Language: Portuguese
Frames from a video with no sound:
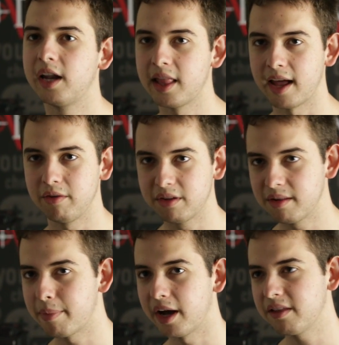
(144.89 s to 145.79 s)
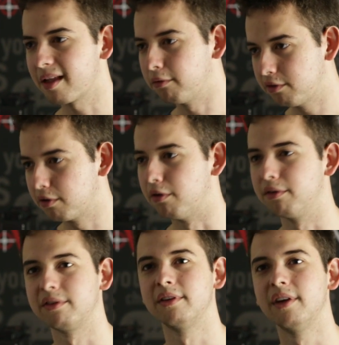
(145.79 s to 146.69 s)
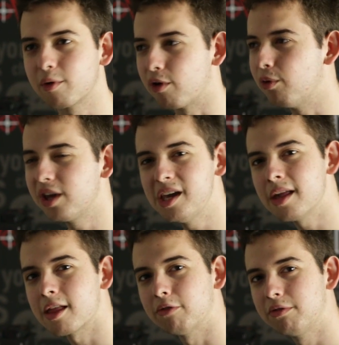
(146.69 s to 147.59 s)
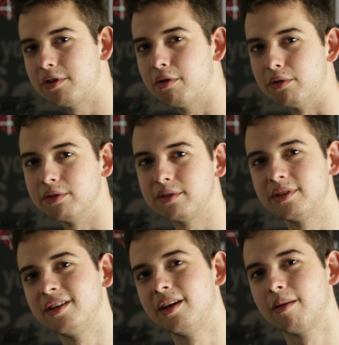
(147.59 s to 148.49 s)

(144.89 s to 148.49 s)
Critério de desempate, saldo de gols. O que é saldo de gols?